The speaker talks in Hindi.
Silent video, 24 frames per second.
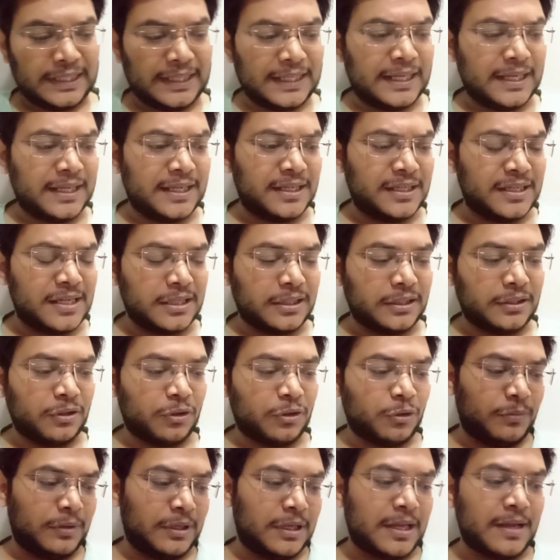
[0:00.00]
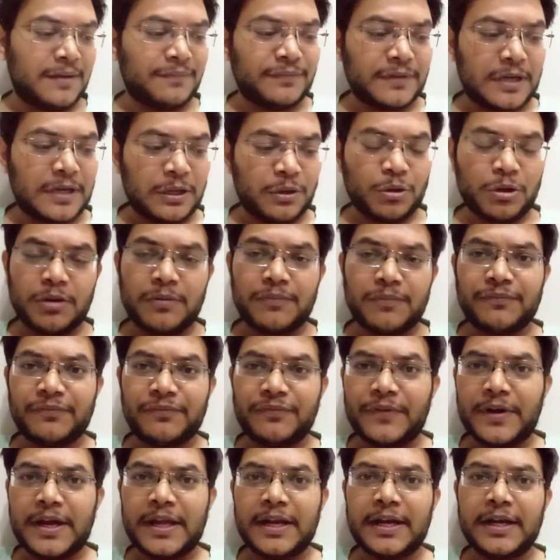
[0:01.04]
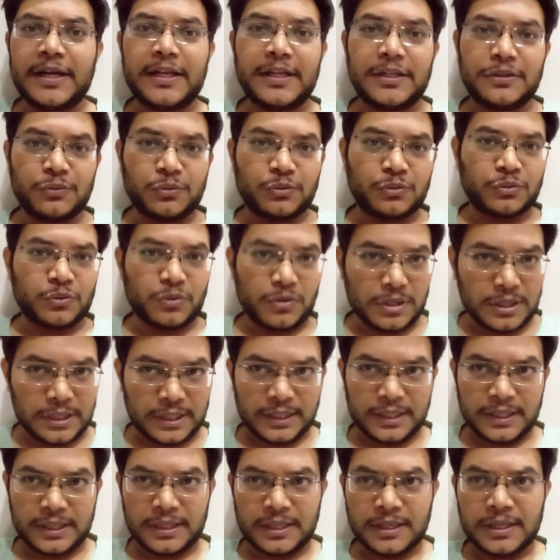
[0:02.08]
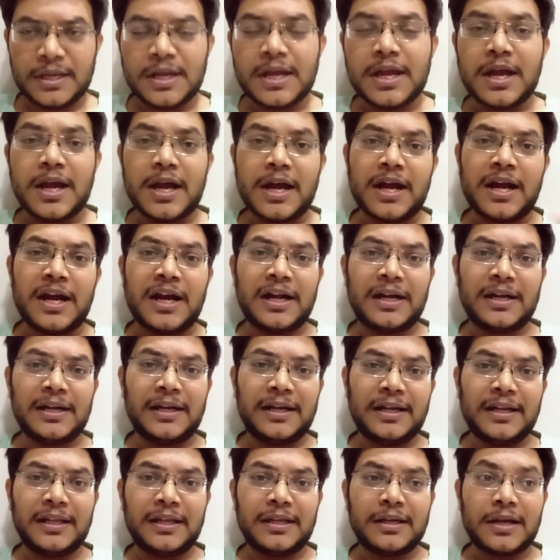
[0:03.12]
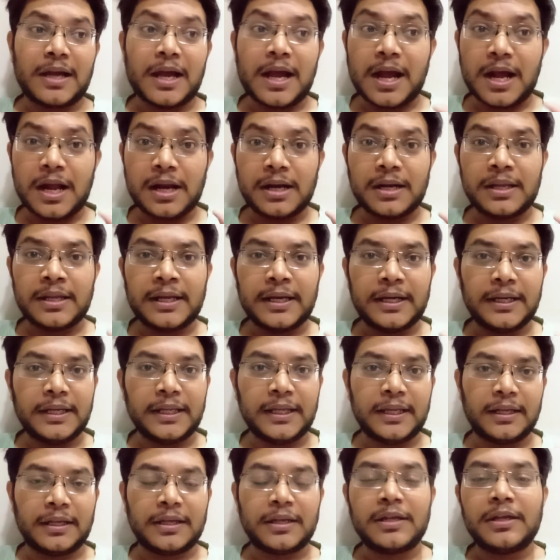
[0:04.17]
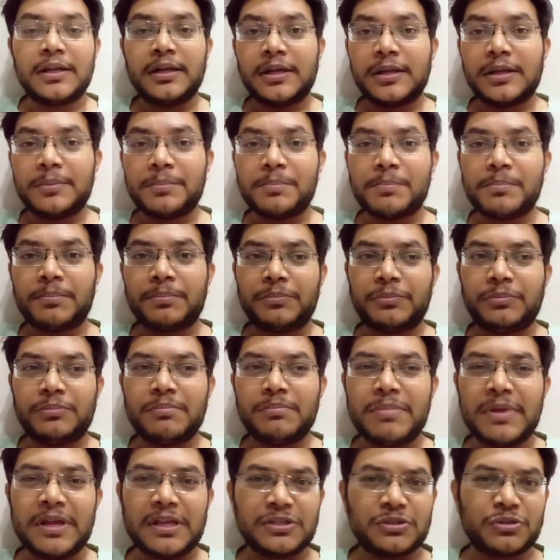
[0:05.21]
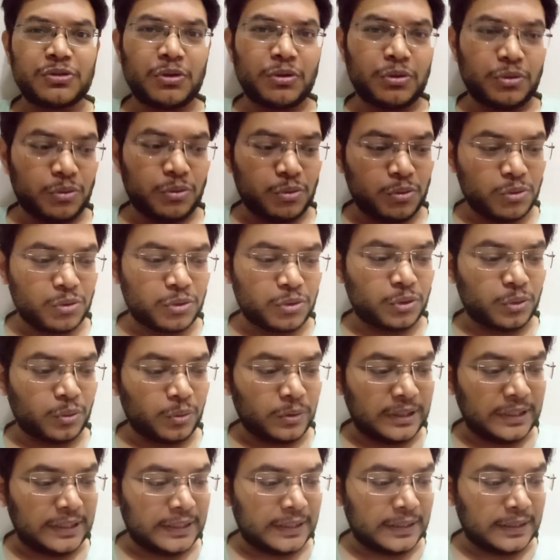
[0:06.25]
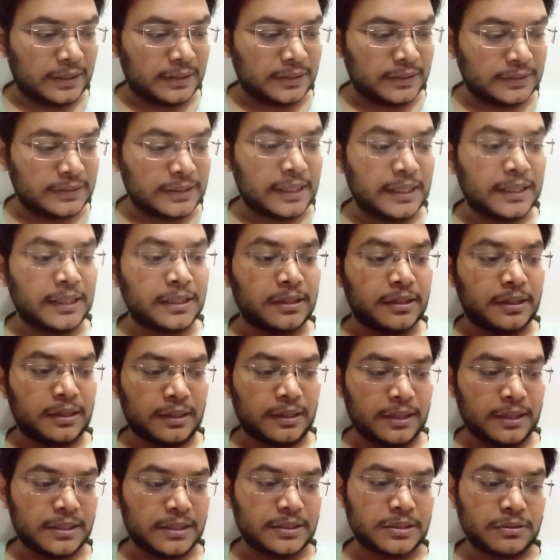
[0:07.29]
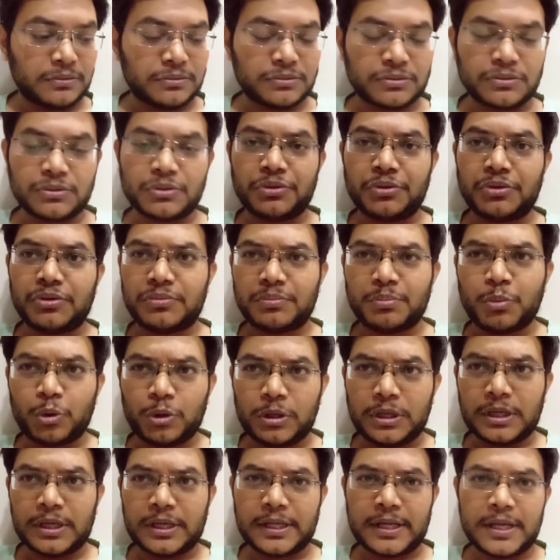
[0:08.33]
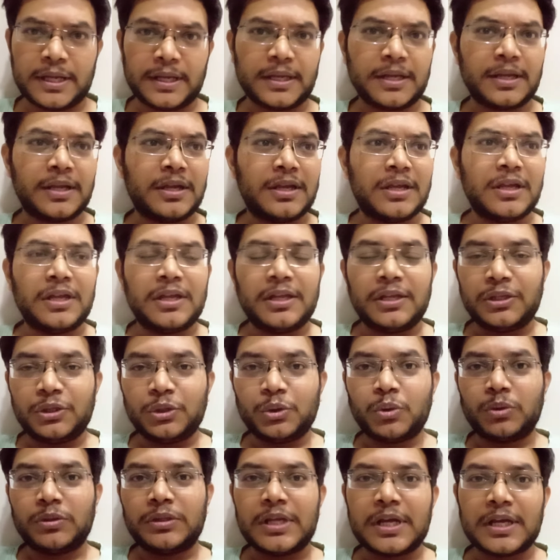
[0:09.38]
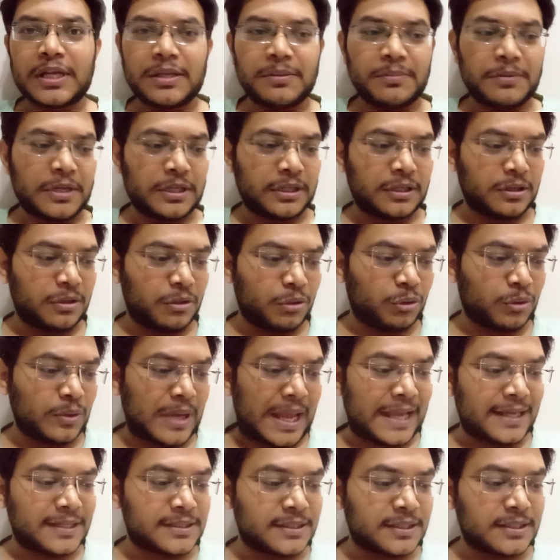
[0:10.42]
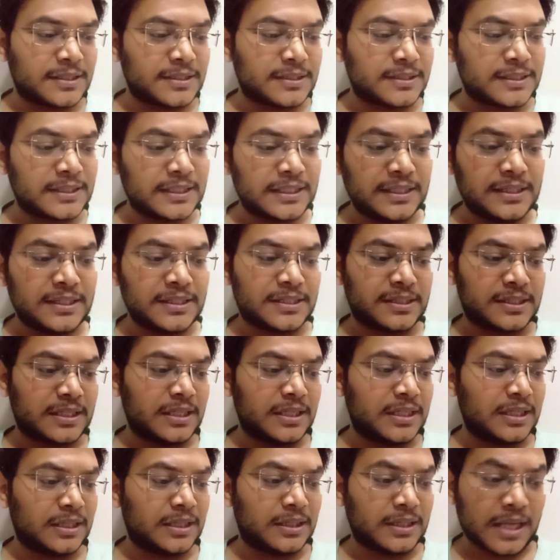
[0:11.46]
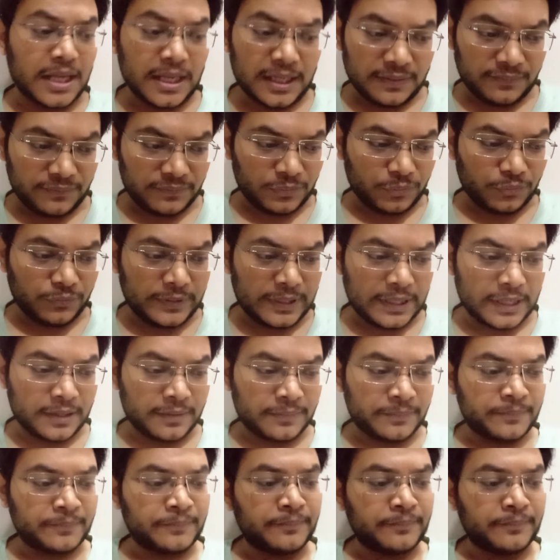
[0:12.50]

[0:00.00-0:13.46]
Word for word: एक ही देखने को मिला है फाइव आउट ऑफ फाइव रेटिंग्स उसको आए हैं हार्ड हीटिंग हार्ड हीटिंग बेस्ड ऑन ट्रू स्टोरी थ्रिलर ऐसा उसको बोला गया है योद्धा की बात करूँ तो एक्शन सीन्स की तारीफ हुई है